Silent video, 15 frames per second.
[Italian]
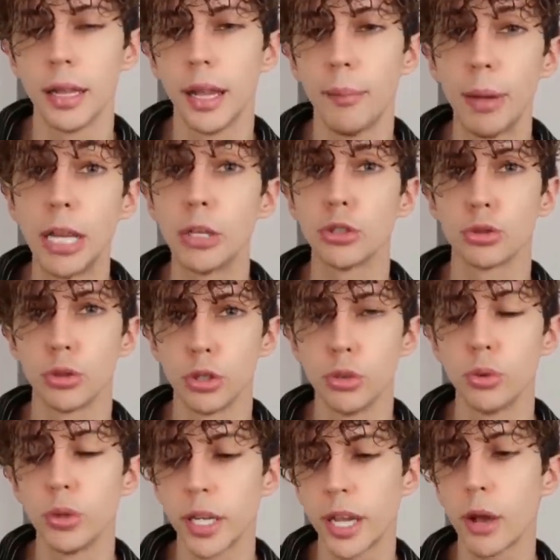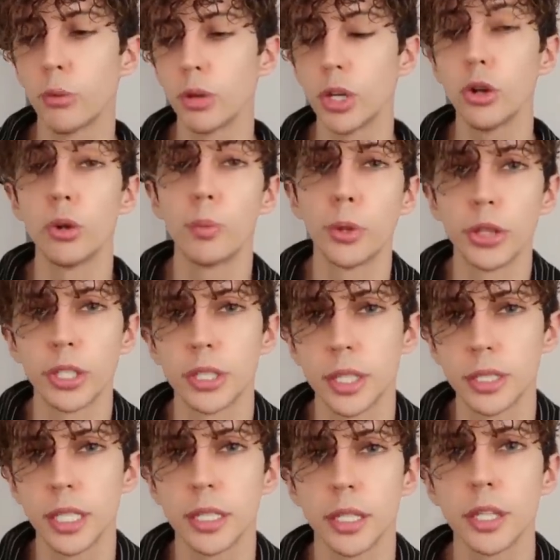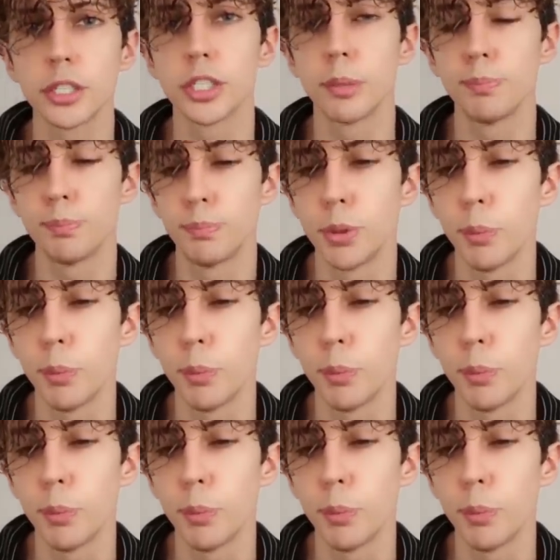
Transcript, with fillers: la, meglio su di lui e che quindi lui potesse sentirsi